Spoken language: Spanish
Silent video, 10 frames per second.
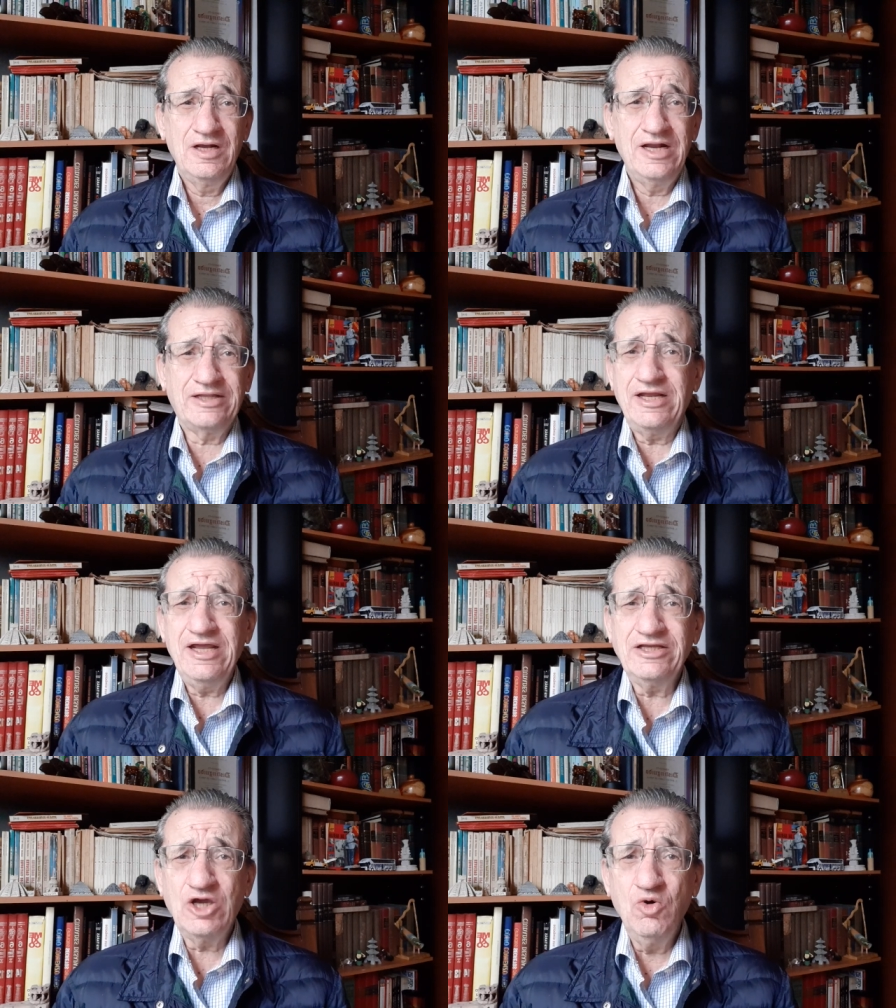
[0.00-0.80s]
La
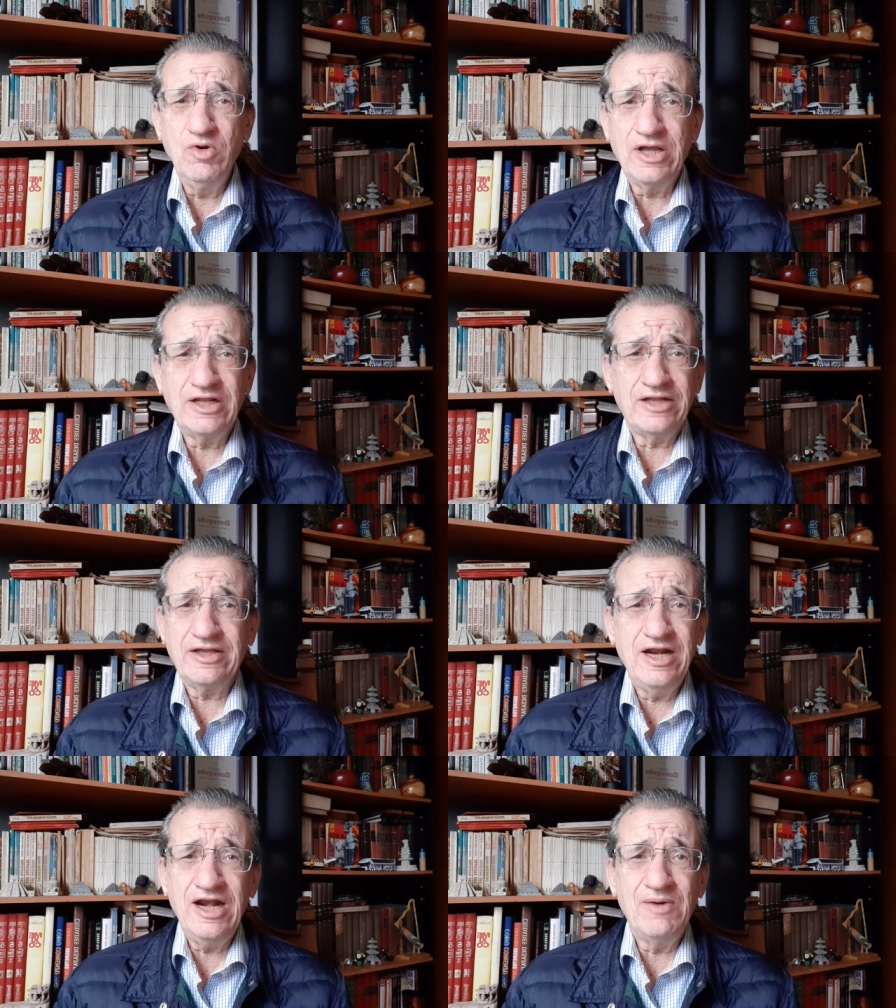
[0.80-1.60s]
tenía segura, la
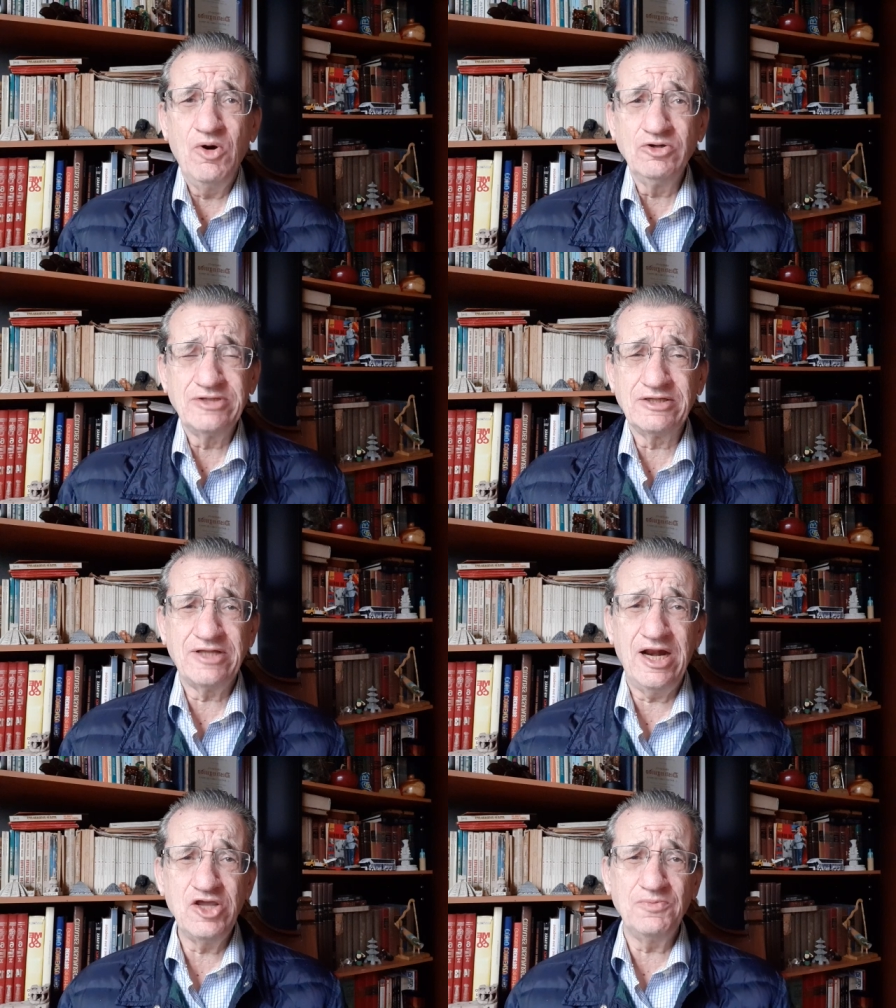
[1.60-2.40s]
tenía en la bolsa
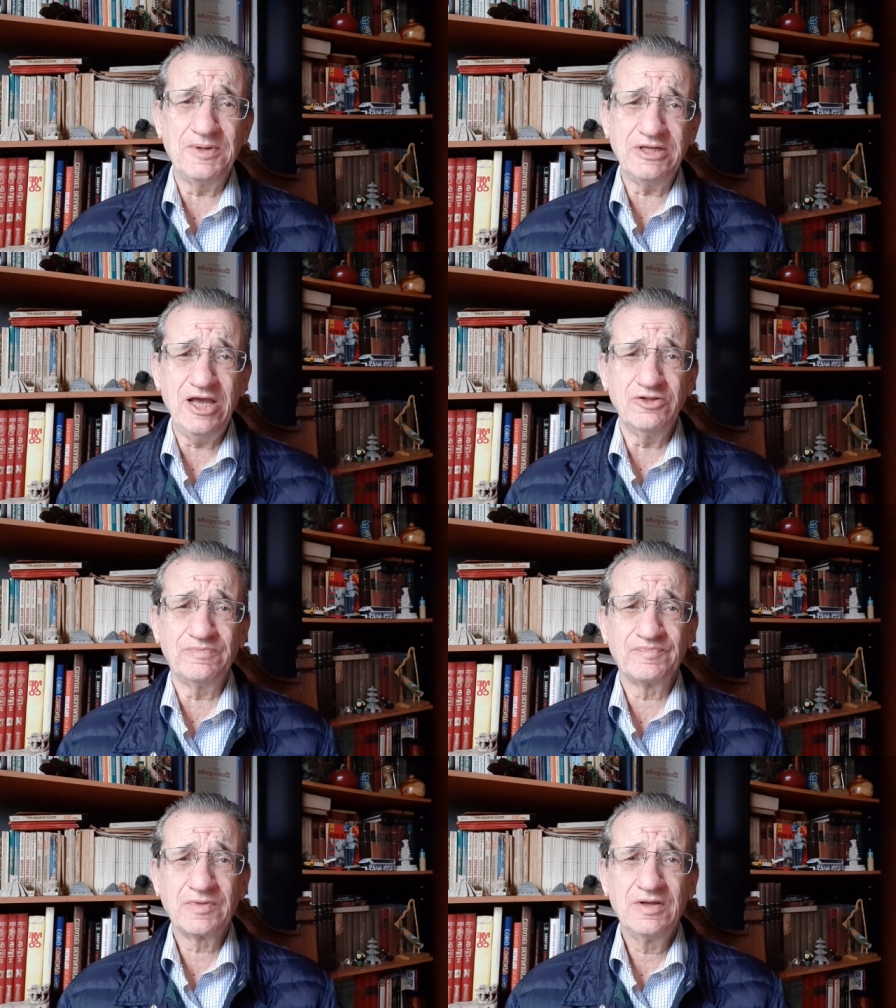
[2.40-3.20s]
hasta el año
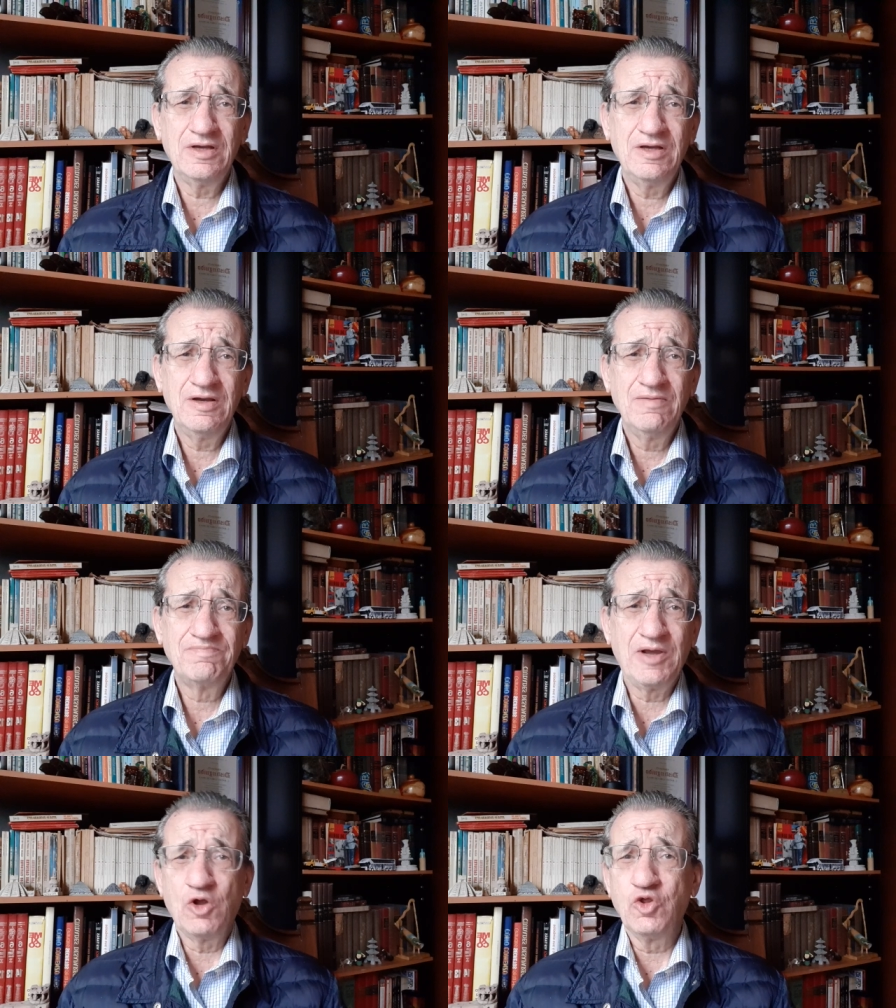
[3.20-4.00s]
pasado
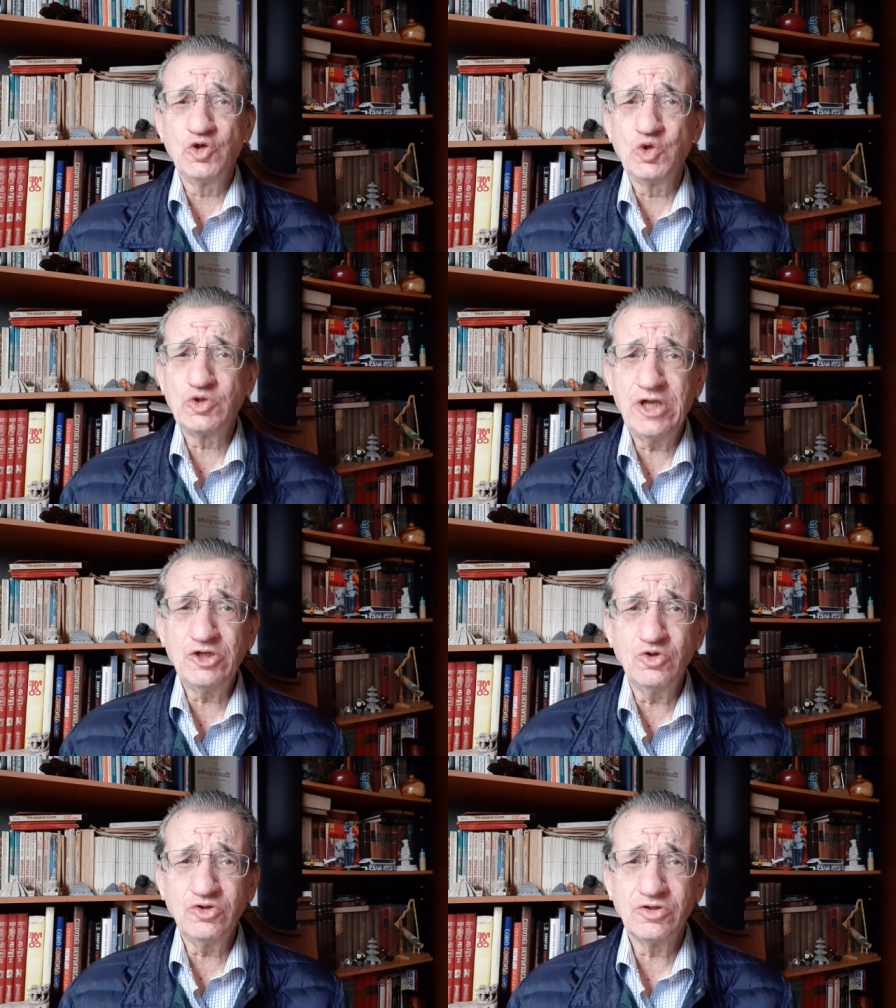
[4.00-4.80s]
pero dos
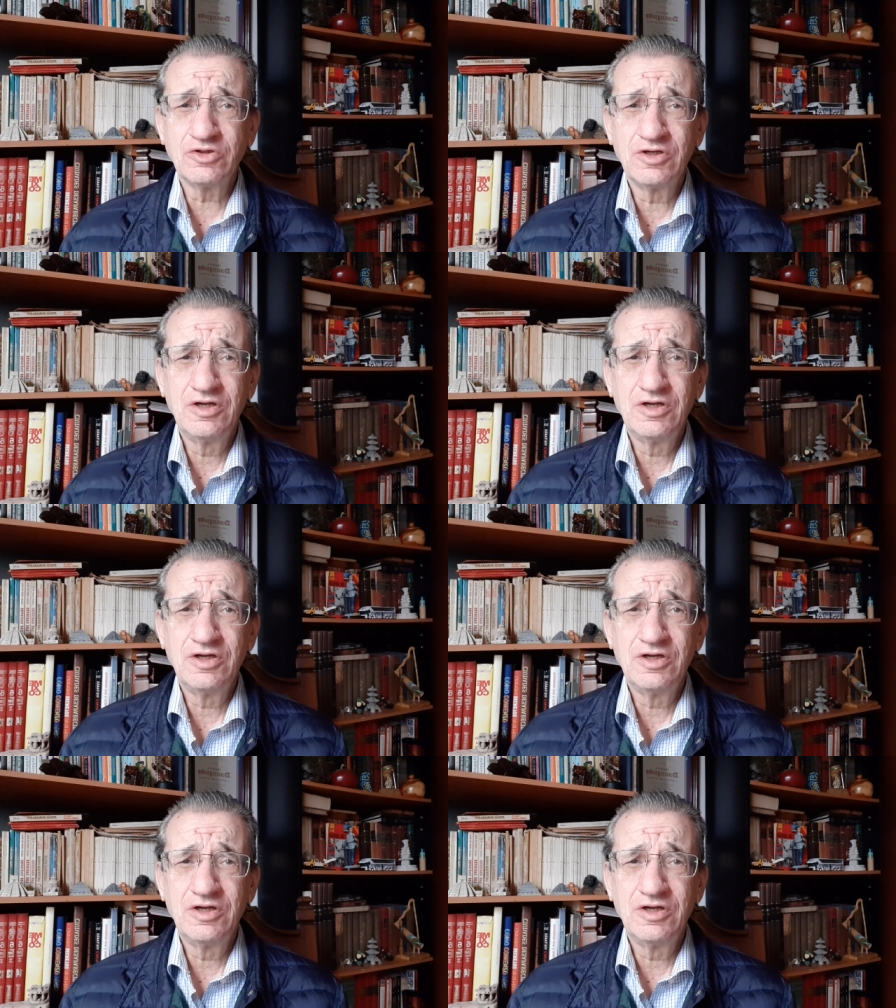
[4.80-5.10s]
sucesos